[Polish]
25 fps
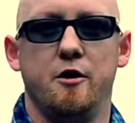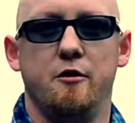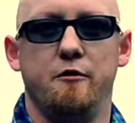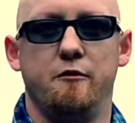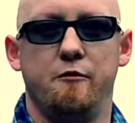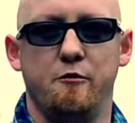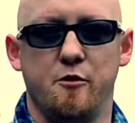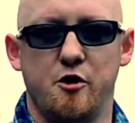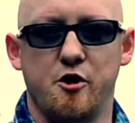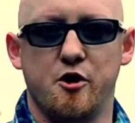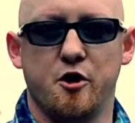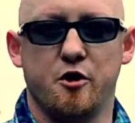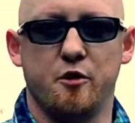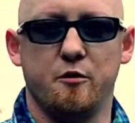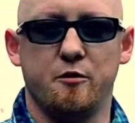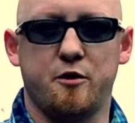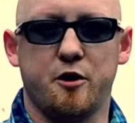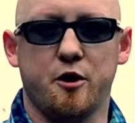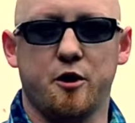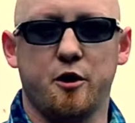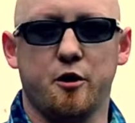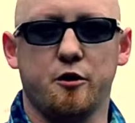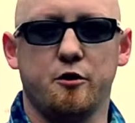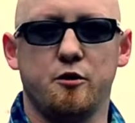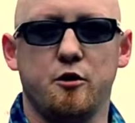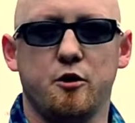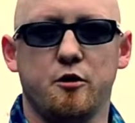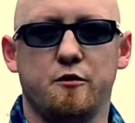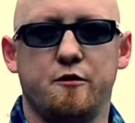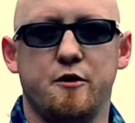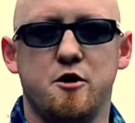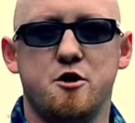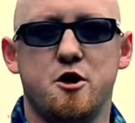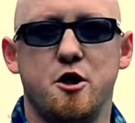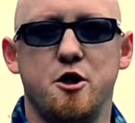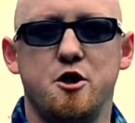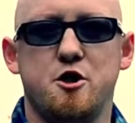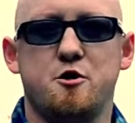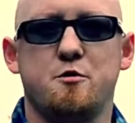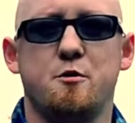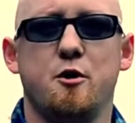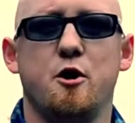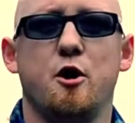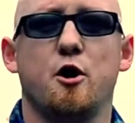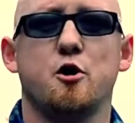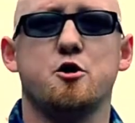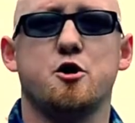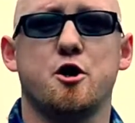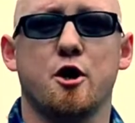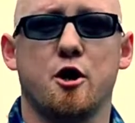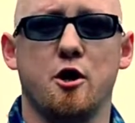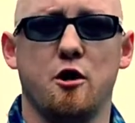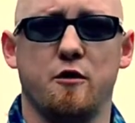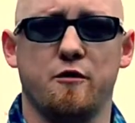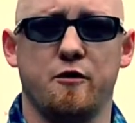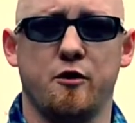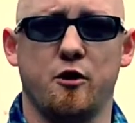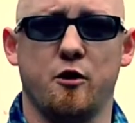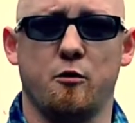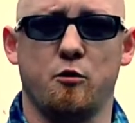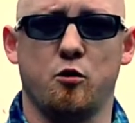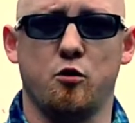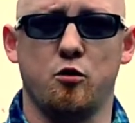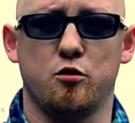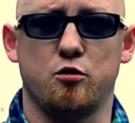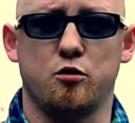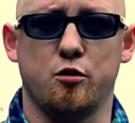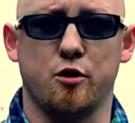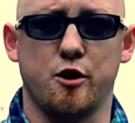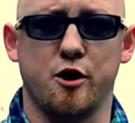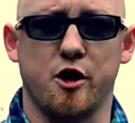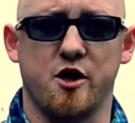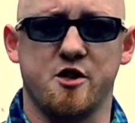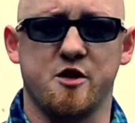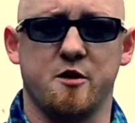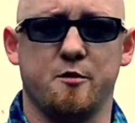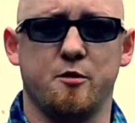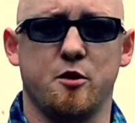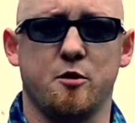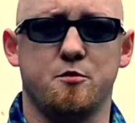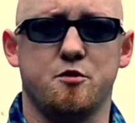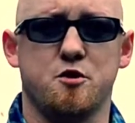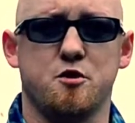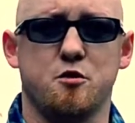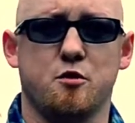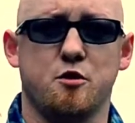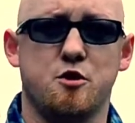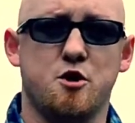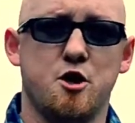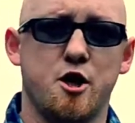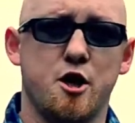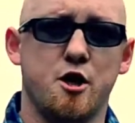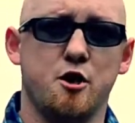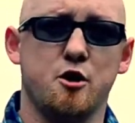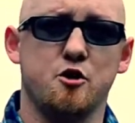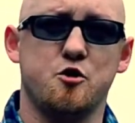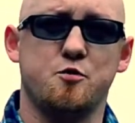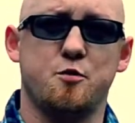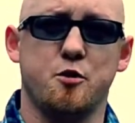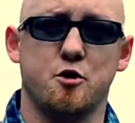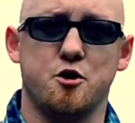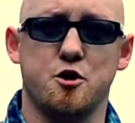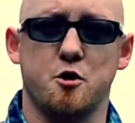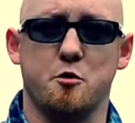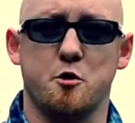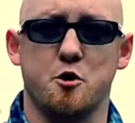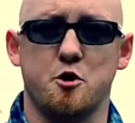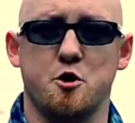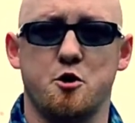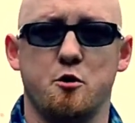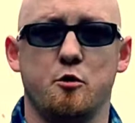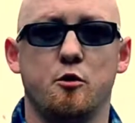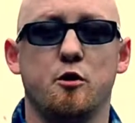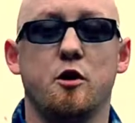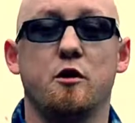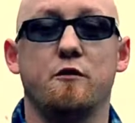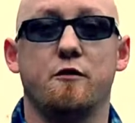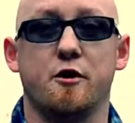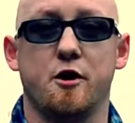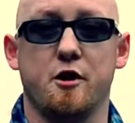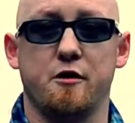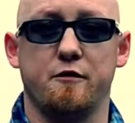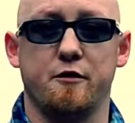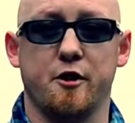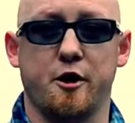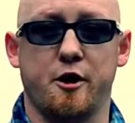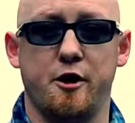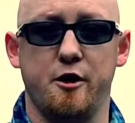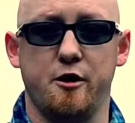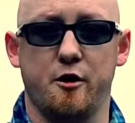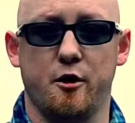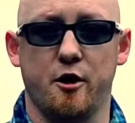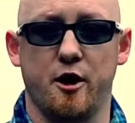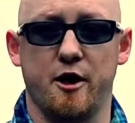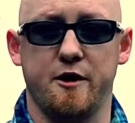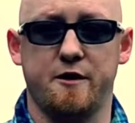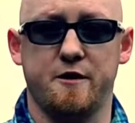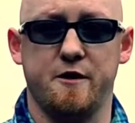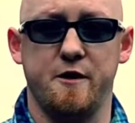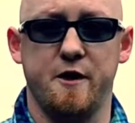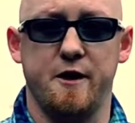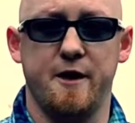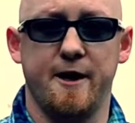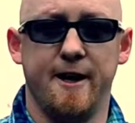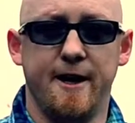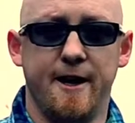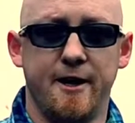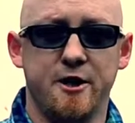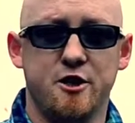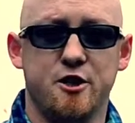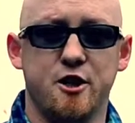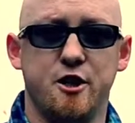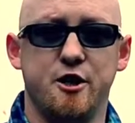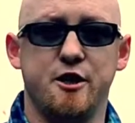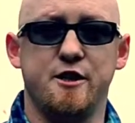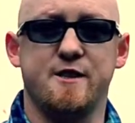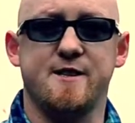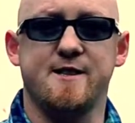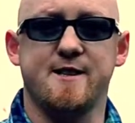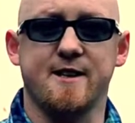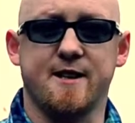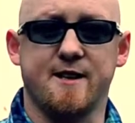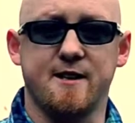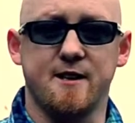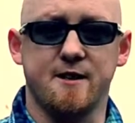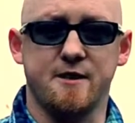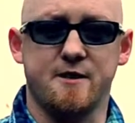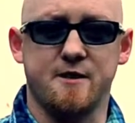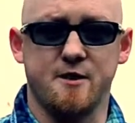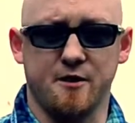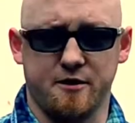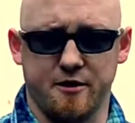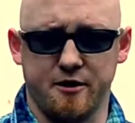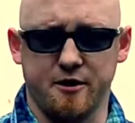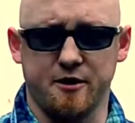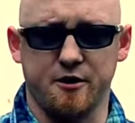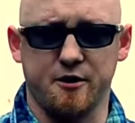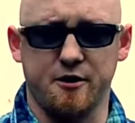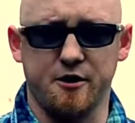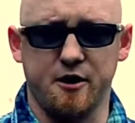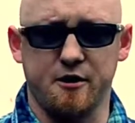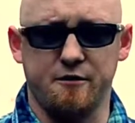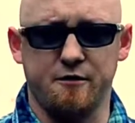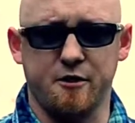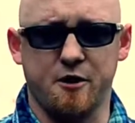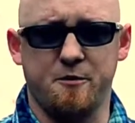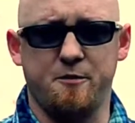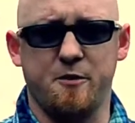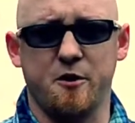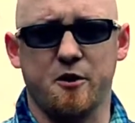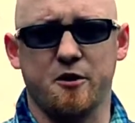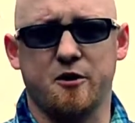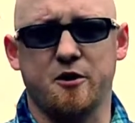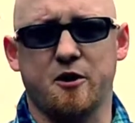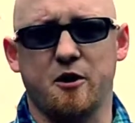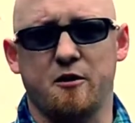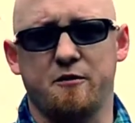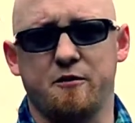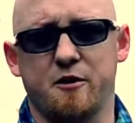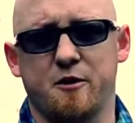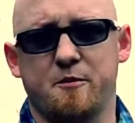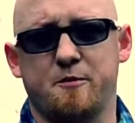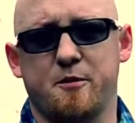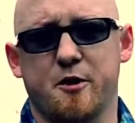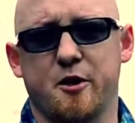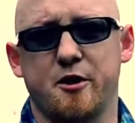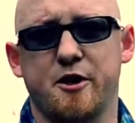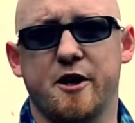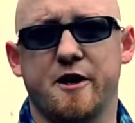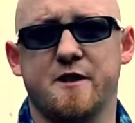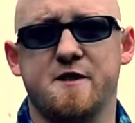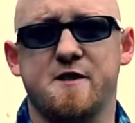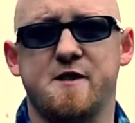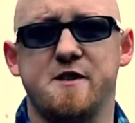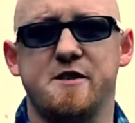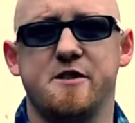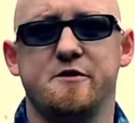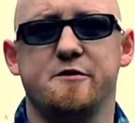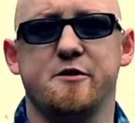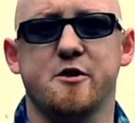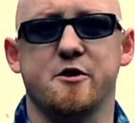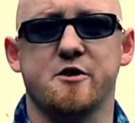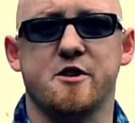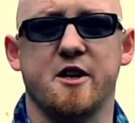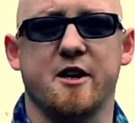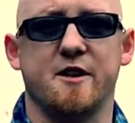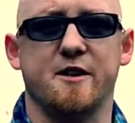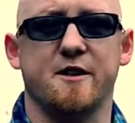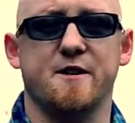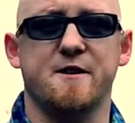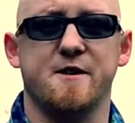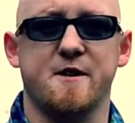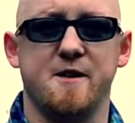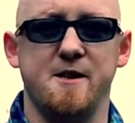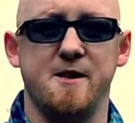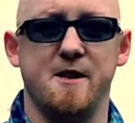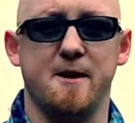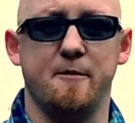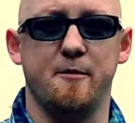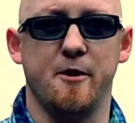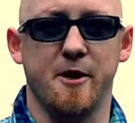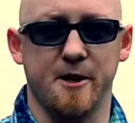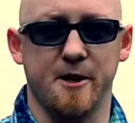W minionym tygodniu odwiedziliśmy Osiedlowy Dom Kultury na Zabobrzu, gdzie rozpoczęło się rowerowe kino letnie, czyli cykl cotygodniowych piątkowych projekcji związanych z kinem